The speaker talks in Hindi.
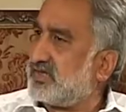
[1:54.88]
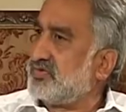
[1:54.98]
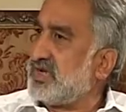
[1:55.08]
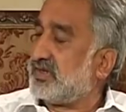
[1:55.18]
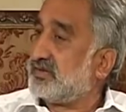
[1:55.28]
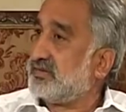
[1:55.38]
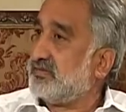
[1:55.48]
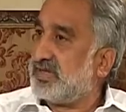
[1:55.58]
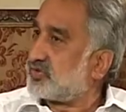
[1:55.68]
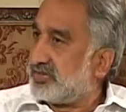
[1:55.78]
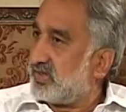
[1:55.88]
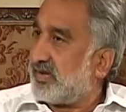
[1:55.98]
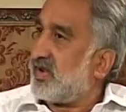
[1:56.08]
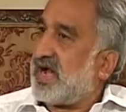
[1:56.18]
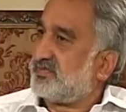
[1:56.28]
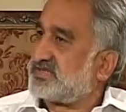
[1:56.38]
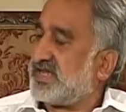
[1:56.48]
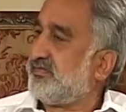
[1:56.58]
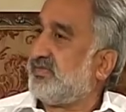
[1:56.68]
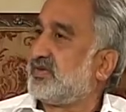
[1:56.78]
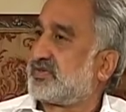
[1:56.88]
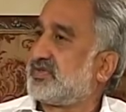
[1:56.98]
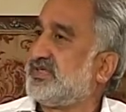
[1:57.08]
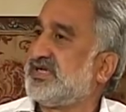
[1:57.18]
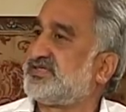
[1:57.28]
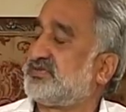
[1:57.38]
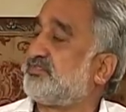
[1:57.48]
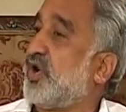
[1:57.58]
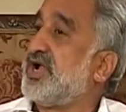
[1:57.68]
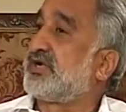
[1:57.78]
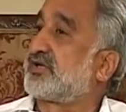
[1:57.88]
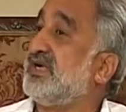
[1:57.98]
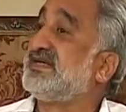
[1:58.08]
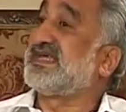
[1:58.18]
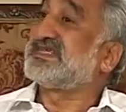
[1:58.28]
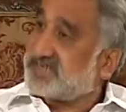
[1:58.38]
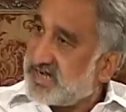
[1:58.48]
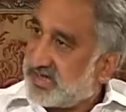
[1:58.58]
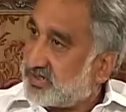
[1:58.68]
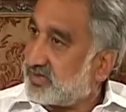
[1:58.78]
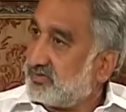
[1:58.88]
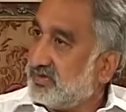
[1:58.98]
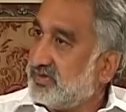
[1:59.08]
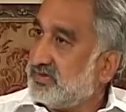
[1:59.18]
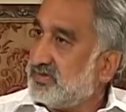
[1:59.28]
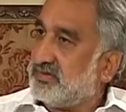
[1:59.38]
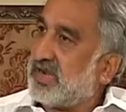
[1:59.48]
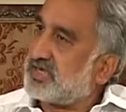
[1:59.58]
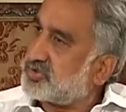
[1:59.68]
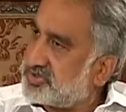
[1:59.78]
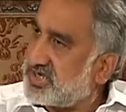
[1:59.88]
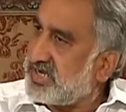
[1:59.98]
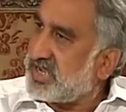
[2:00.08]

रहा हूँ जी मैं तो आपसे ये पॉइंट कंटेस्ट ही नहीं कर रहा हूँ आई टोटली